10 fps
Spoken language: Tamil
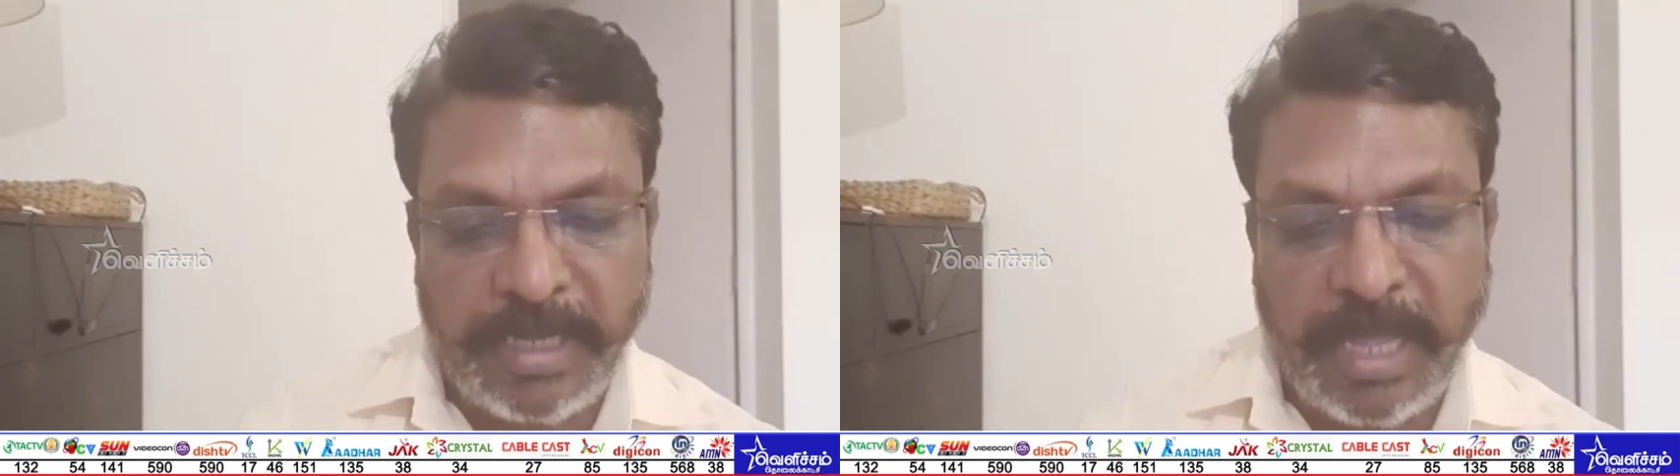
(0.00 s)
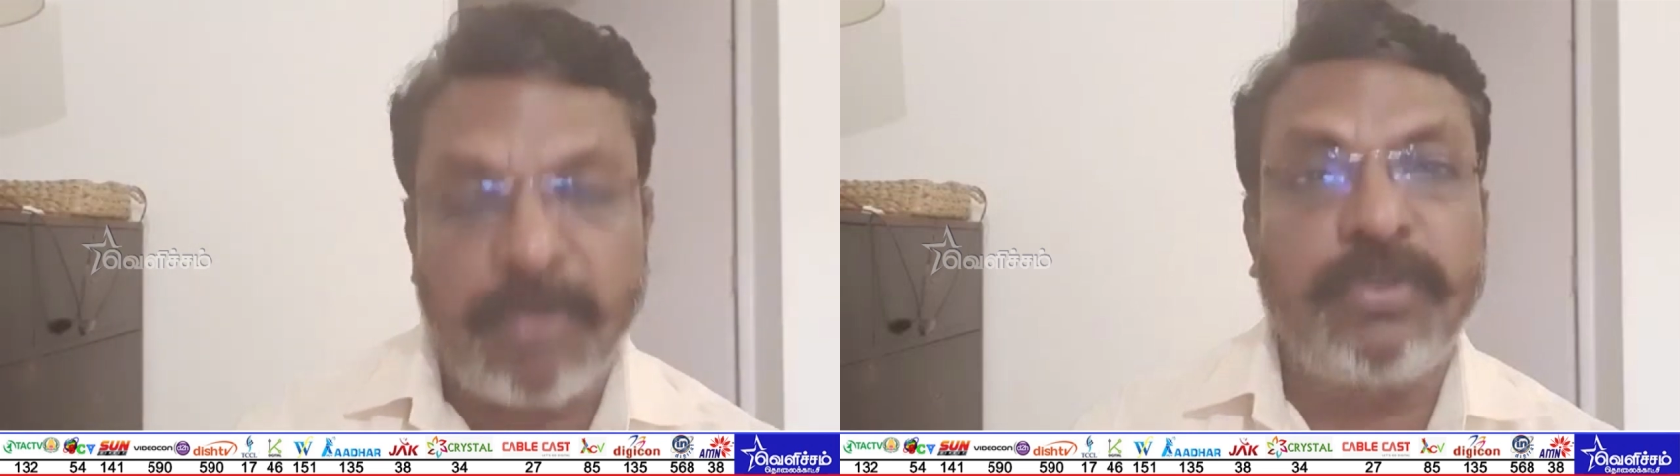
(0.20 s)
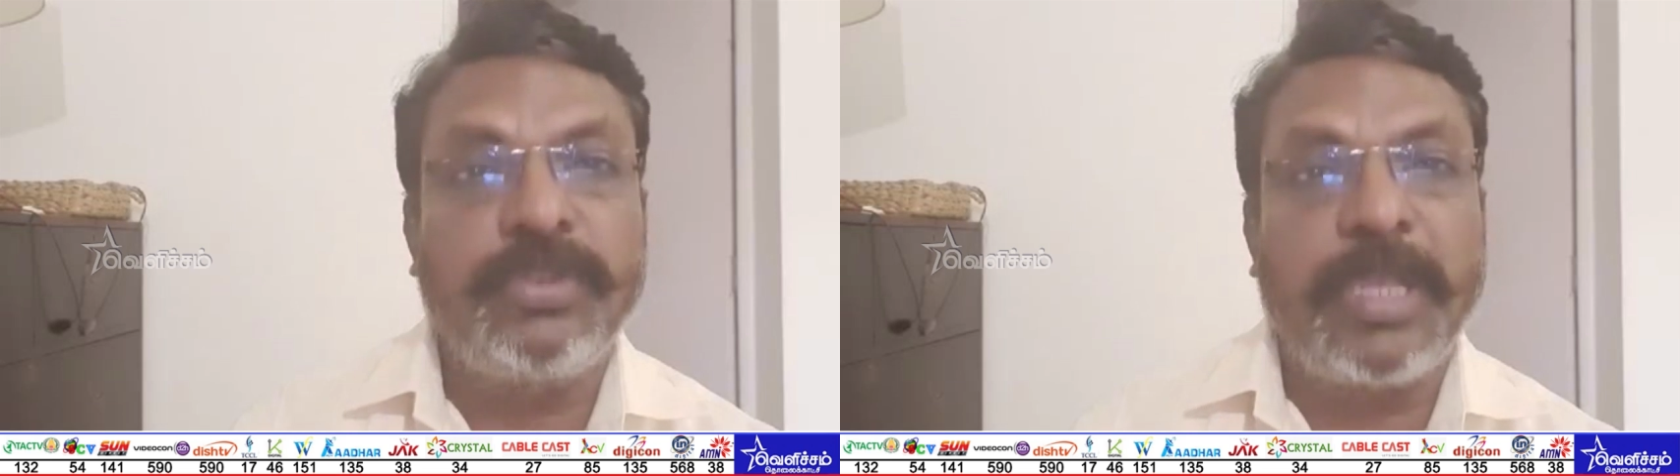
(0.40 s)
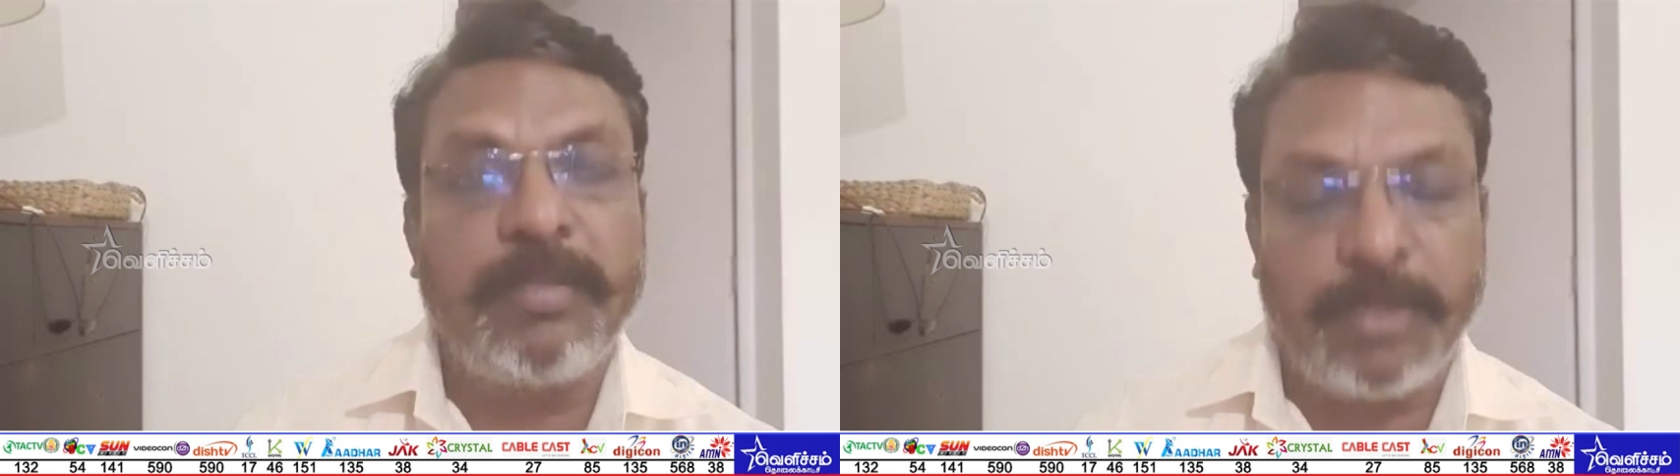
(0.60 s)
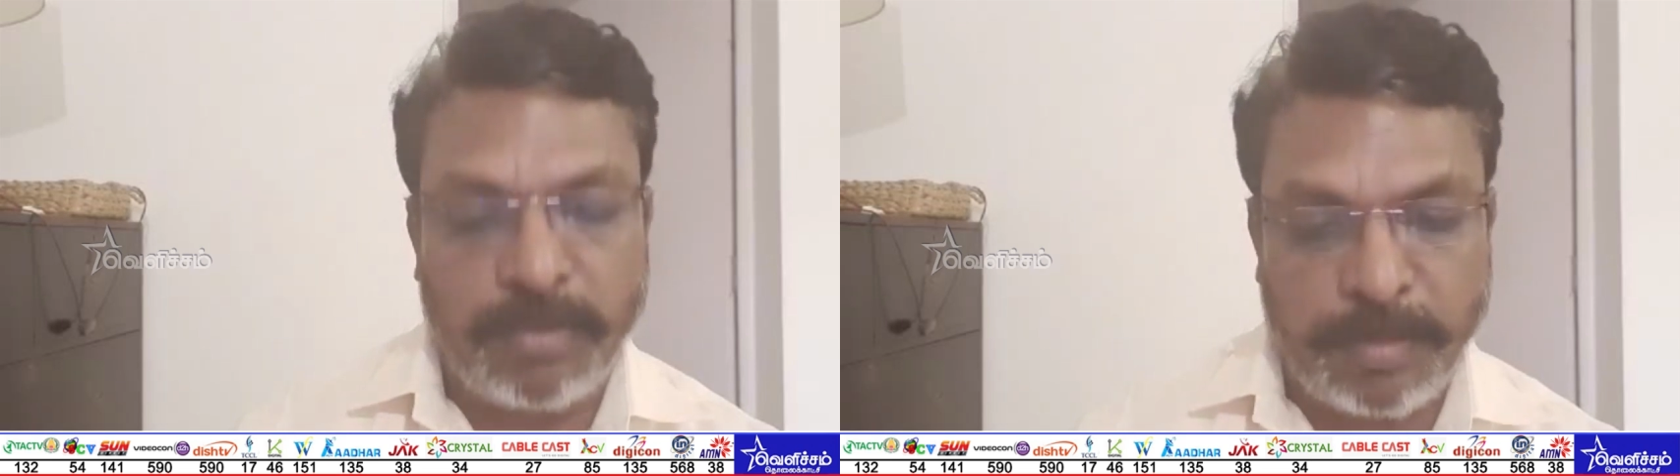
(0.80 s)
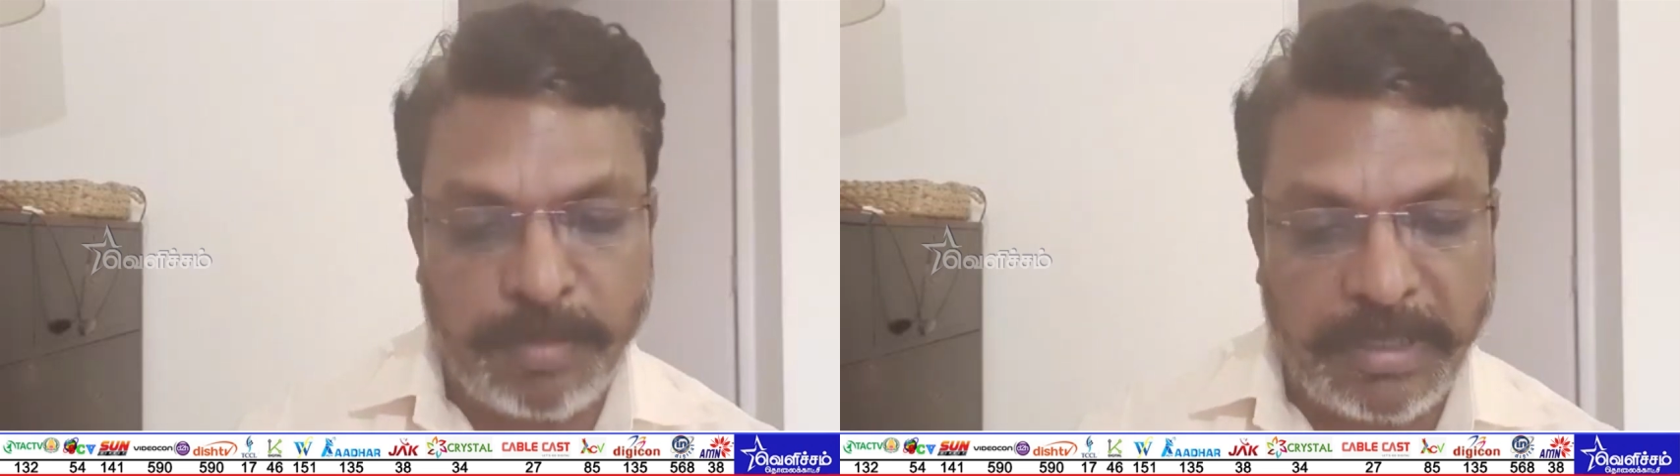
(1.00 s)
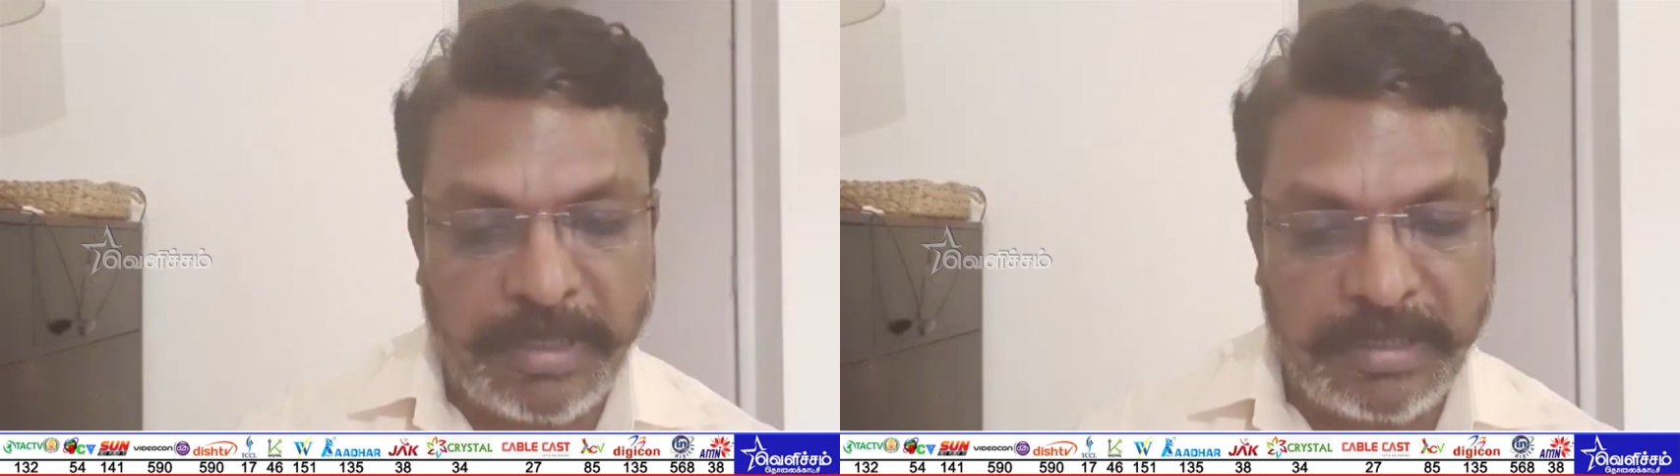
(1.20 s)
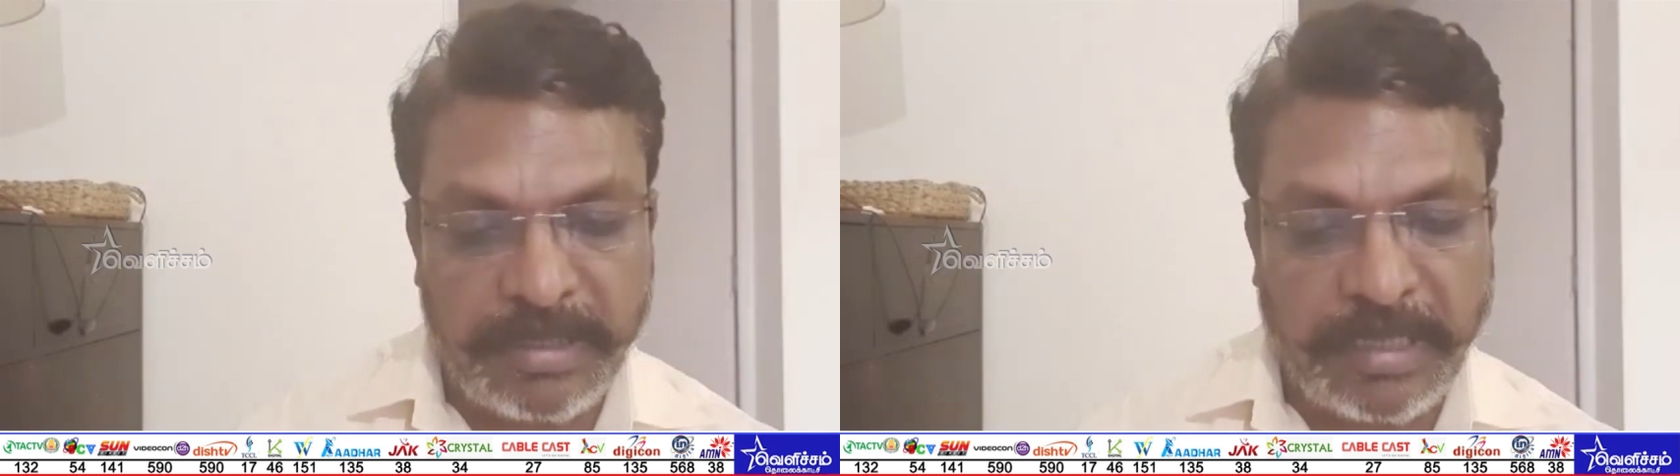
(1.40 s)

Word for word: அறுநூற்றி ஐம்பது குடும்பங்களுக்கு